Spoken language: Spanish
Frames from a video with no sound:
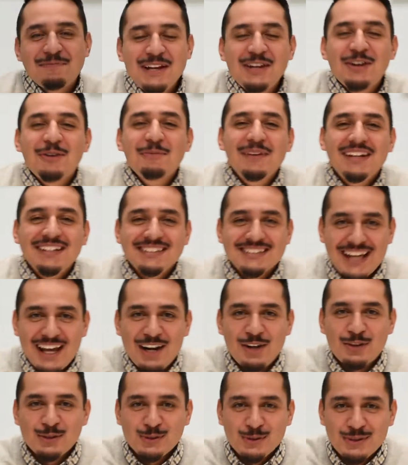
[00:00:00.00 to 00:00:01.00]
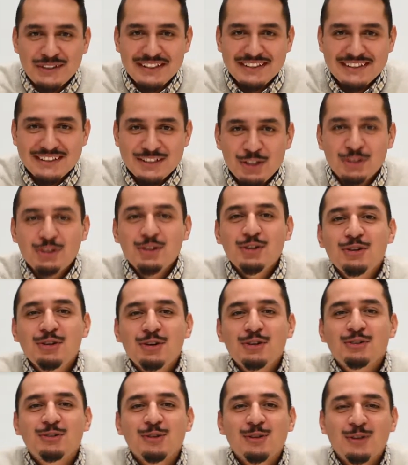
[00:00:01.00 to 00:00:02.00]
Mi nombre es Carlos Núñez, yo soy un
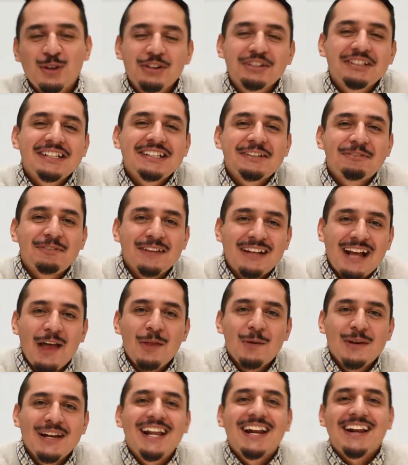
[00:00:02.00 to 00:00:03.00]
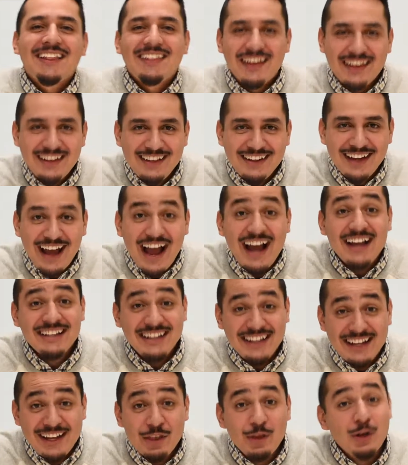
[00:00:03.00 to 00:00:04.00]
consultor certificado en RDI
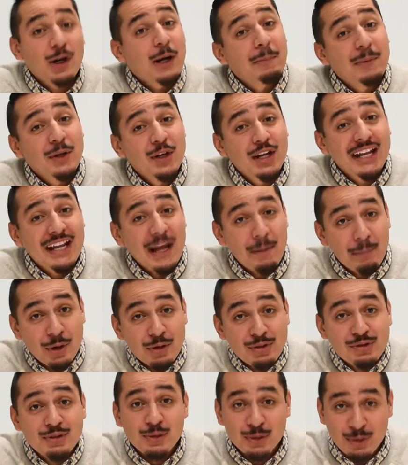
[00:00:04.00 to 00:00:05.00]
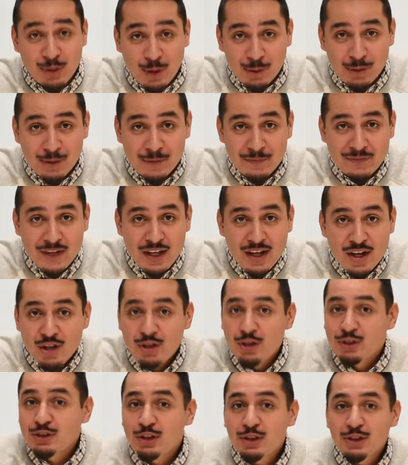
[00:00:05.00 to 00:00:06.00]
aquí en Therapeutic Approach to Growth.
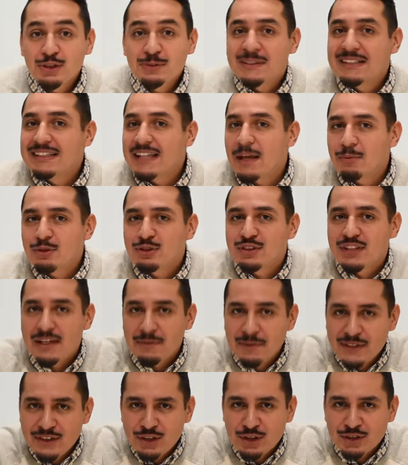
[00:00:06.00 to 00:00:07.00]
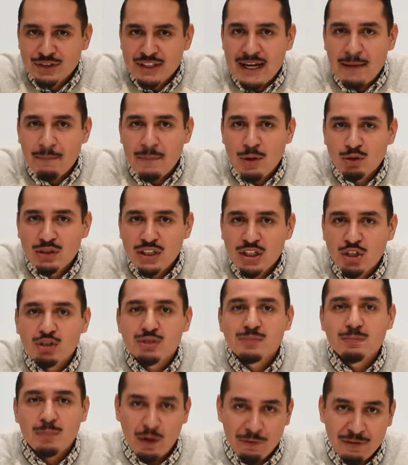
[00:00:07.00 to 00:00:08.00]
Nosotros brindamos servicios
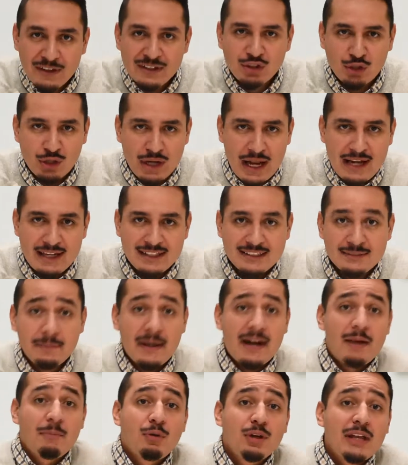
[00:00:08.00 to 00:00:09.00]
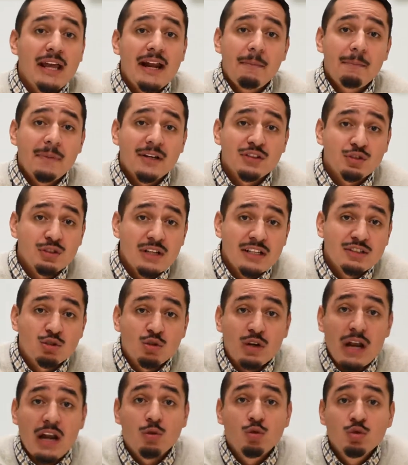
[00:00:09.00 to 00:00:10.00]
terapéuticos profesionales para apoyar a personas
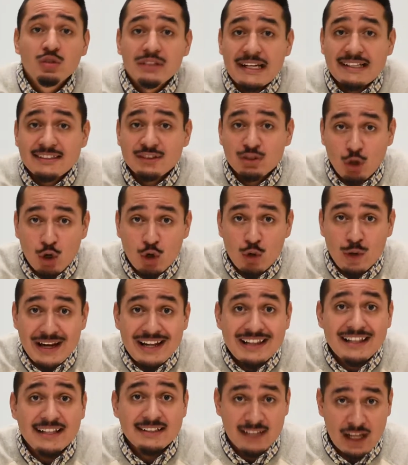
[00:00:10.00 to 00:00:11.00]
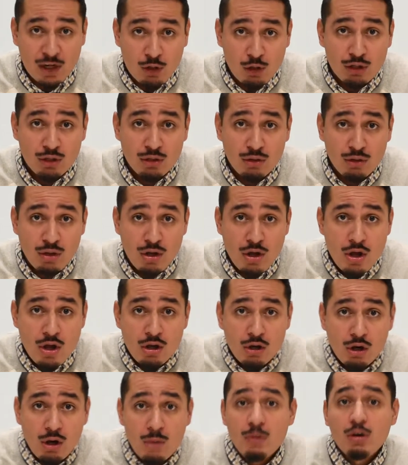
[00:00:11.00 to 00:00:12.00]
con algún trastorno en el desarrollo,
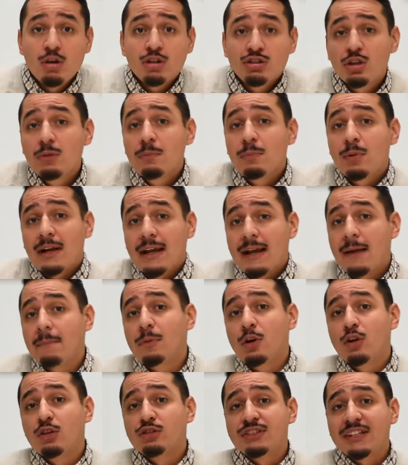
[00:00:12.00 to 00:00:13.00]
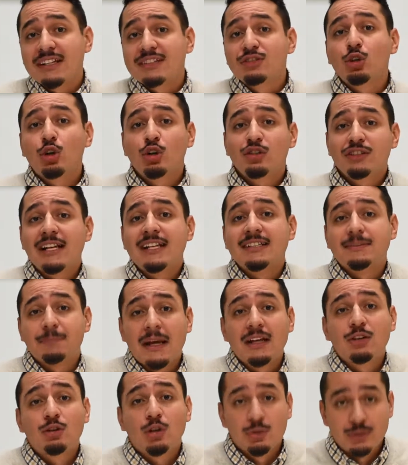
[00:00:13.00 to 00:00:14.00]
como lo son por ejemplo los trastornos del
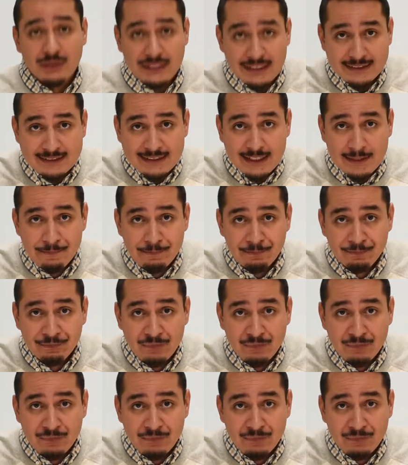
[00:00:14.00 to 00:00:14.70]
espectro autista.